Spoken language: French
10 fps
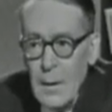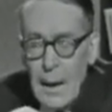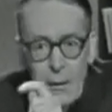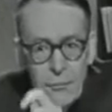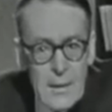À
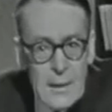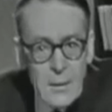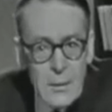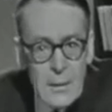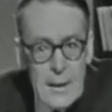la fin
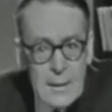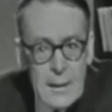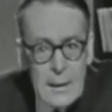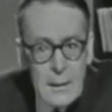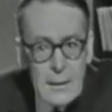de
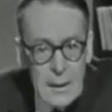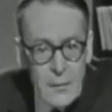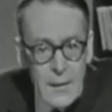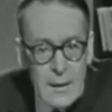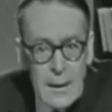l'été
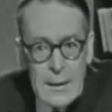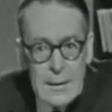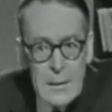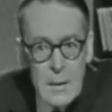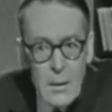
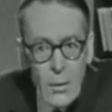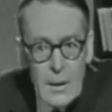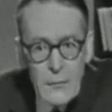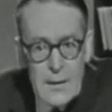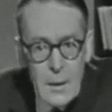93,
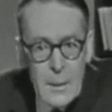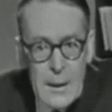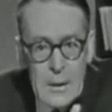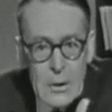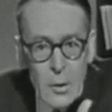on a fait appel
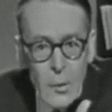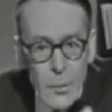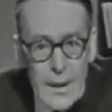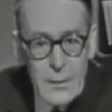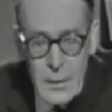à des gens comme
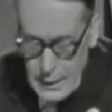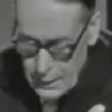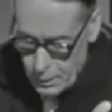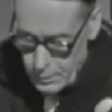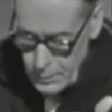Berthelet,
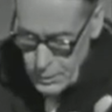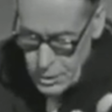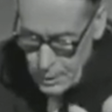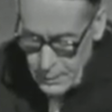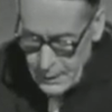comme euh,
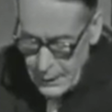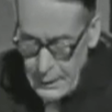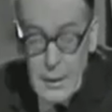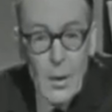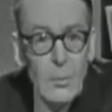Chaptal
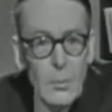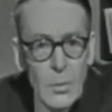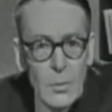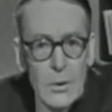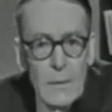et comme
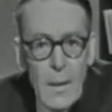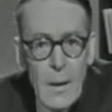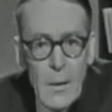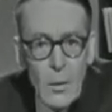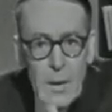Monge
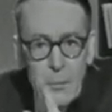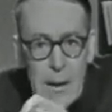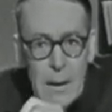on a